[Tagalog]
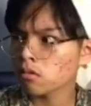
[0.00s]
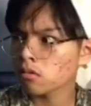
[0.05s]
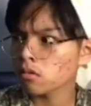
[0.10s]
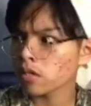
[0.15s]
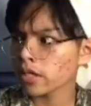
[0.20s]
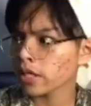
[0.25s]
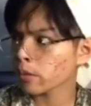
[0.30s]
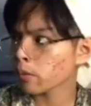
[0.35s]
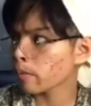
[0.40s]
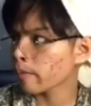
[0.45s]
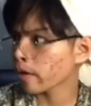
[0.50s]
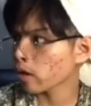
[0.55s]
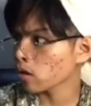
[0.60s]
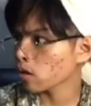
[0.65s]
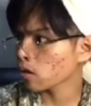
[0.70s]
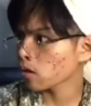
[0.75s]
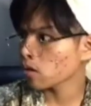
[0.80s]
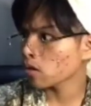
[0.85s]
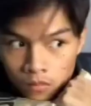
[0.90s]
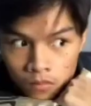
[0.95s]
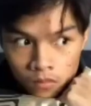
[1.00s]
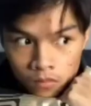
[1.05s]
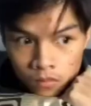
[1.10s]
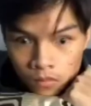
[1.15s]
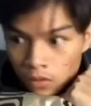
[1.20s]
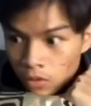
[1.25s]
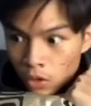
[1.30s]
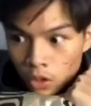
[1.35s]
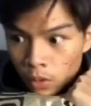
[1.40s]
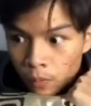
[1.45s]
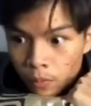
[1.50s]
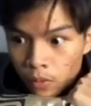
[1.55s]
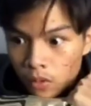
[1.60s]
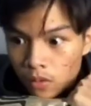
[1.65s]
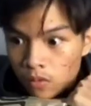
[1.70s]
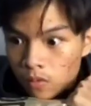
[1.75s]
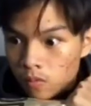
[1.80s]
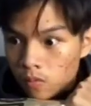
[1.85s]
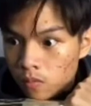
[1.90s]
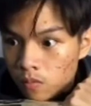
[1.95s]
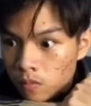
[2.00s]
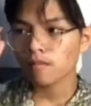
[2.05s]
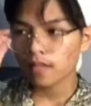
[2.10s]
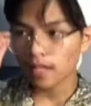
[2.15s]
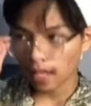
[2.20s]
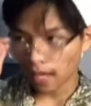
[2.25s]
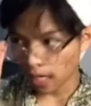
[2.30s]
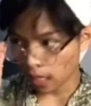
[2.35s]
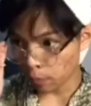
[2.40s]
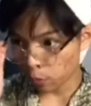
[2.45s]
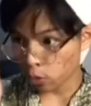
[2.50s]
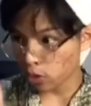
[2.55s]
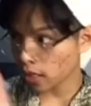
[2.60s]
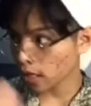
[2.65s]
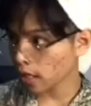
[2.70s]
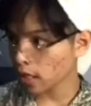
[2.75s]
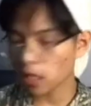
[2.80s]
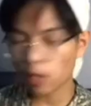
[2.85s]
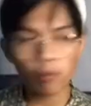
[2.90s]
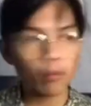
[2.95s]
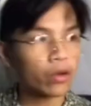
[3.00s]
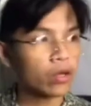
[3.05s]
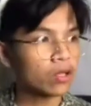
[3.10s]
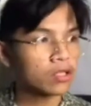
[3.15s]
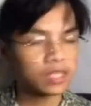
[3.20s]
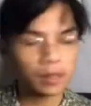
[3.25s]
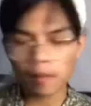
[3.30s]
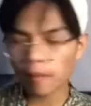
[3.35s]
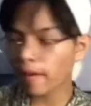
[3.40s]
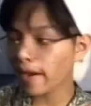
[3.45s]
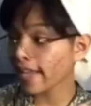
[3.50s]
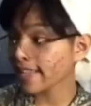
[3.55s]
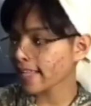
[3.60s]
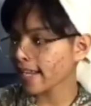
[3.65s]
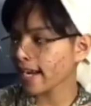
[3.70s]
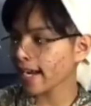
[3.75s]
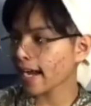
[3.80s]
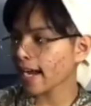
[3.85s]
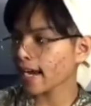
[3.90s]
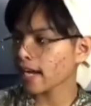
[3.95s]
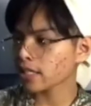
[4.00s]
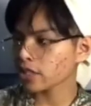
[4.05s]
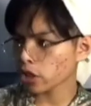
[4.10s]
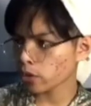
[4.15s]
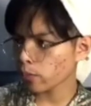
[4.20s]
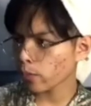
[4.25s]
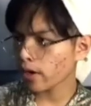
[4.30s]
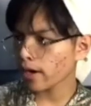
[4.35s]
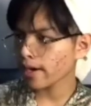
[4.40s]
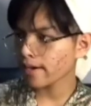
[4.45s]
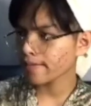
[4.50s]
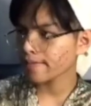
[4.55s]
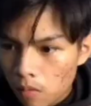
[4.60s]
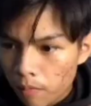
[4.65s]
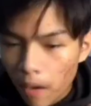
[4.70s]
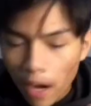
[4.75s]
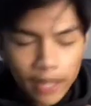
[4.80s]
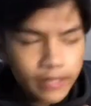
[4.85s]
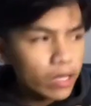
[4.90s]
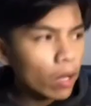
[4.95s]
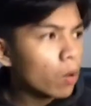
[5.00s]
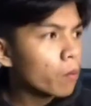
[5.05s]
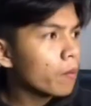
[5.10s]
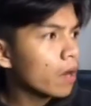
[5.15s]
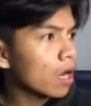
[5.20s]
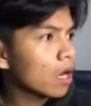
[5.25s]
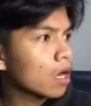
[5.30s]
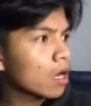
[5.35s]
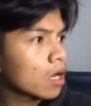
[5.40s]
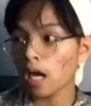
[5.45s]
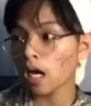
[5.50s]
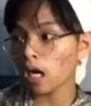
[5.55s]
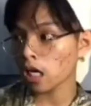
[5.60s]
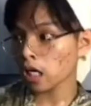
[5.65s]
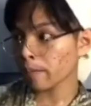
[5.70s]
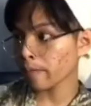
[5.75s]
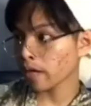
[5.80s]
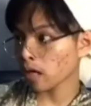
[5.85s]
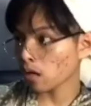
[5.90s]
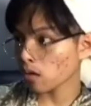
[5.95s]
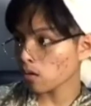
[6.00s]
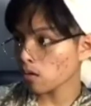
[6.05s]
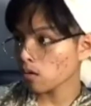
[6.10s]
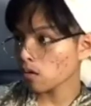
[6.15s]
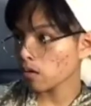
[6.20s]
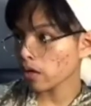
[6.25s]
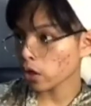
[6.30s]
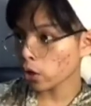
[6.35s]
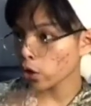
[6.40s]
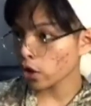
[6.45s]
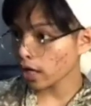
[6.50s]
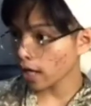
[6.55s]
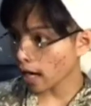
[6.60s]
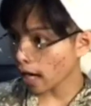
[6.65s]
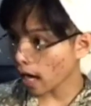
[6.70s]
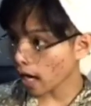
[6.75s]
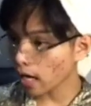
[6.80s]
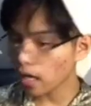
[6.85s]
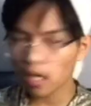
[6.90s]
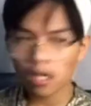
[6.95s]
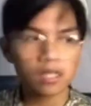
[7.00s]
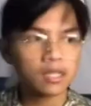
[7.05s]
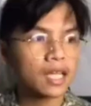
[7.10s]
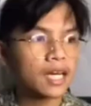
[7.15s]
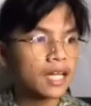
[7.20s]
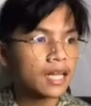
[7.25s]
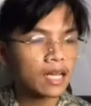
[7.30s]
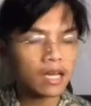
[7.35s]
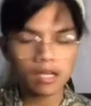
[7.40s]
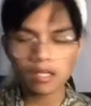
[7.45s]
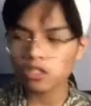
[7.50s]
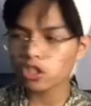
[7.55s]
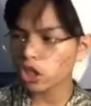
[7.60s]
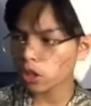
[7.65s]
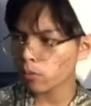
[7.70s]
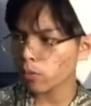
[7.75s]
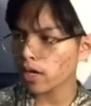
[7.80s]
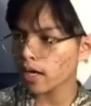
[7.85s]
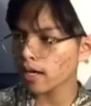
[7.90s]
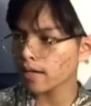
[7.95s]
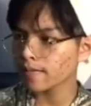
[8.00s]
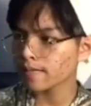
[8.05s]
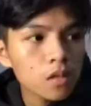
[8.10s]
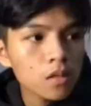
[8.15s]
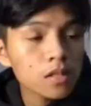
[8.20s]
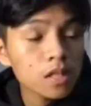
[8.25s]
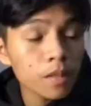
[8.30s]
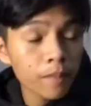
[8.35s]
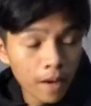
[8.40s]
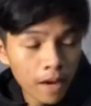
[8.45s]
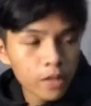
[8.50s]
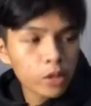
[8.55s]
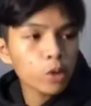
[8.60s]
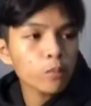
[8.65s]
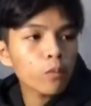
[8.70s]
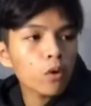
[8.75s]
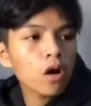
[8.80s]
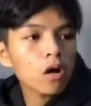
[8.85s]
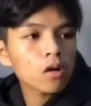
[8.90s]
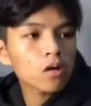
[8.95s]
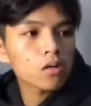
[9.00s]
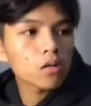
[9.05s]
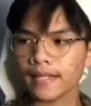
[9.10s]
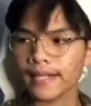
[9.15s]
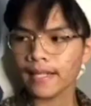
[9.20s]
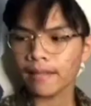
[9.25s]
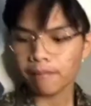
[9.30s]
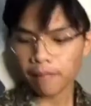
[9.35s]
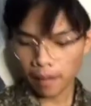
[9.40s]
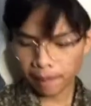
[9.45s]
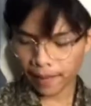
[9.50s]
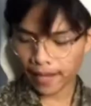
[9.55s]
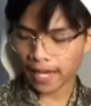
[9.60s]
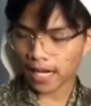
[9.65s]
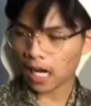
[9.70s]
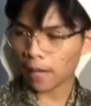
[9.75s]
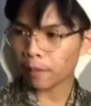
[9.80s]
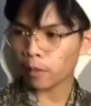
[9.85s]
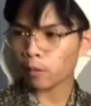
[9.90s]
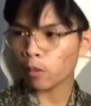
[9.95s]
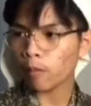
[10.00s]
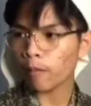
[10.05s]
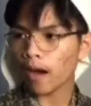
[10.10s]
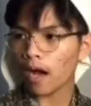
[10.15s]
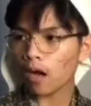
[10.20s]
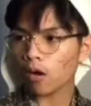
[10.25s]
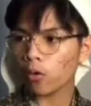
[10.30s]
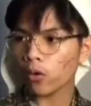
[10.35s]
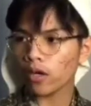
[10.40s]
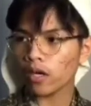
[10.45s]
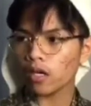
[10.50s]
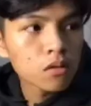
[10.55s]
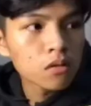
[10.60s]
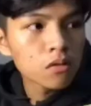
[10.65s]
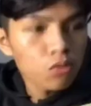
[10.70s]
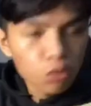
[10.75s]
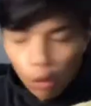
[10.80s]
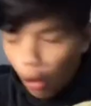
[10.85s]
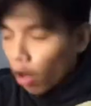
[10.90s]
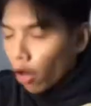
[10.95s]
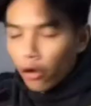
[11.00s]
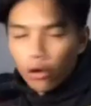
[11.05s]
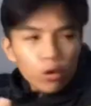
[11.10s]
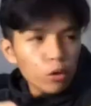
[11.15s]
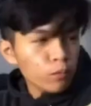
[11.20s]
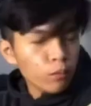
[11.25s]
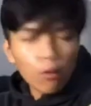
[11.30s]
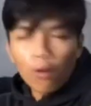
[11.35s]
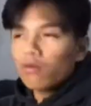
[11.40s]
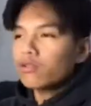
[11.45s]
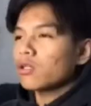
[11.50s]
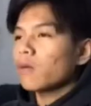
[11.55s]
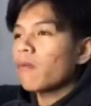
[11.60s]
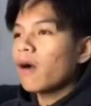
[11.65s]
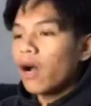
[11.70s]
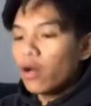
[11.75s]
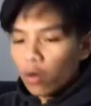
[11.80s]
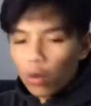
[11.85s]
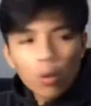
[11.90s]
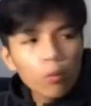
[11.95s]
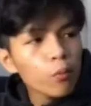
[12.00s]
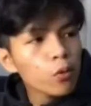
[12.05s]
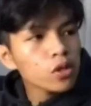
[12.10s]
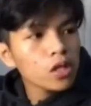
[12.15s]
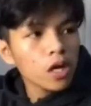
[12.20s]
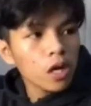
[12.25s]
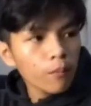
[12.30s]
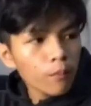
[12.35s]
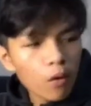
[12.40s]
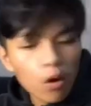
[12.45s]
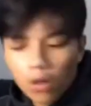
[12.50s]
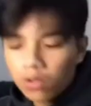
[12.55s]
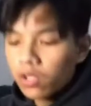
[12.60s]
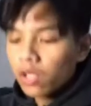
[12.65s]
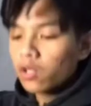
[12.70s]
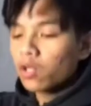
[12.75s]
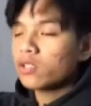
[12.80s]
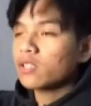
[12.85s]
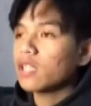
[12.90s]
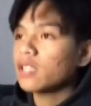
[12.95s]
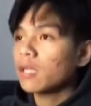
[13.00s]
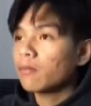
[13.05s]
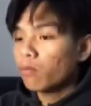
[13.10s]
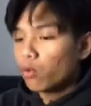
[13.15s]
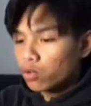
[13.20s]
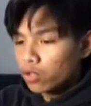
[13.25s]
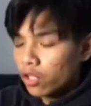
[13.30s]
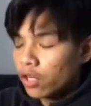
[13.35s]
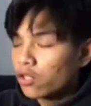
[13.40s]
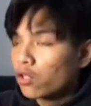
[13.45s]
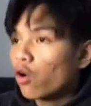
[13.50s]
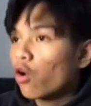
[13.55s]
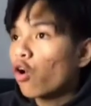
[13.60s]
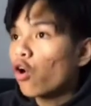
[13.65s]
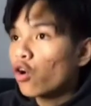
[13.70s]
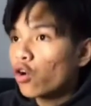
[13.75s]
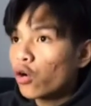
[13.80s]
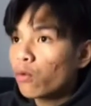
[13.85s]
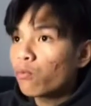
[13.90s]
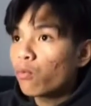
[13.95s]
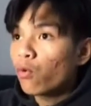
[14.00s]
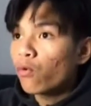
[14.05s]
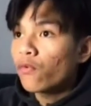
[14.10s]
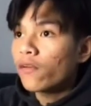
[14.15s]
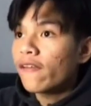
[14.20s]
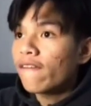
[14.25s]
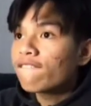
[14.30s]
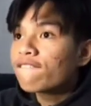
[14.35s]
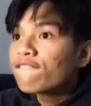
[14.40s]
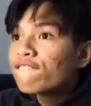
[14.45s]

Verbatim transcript: Narinig mo ba yun? Hindi po. Alam ko narinig mo yun sa babae at nang galing. Check mo nga. Bakit ako ma? Alangan naman ako. Ikaw yung lalaki. Dali na. Check mo na. Samahan niyo po ako. Papahirapan mo pa ako eh. Kung ayaw niyo po ako samahan, upo na lang po ako dito at tatapusin itong horror movie.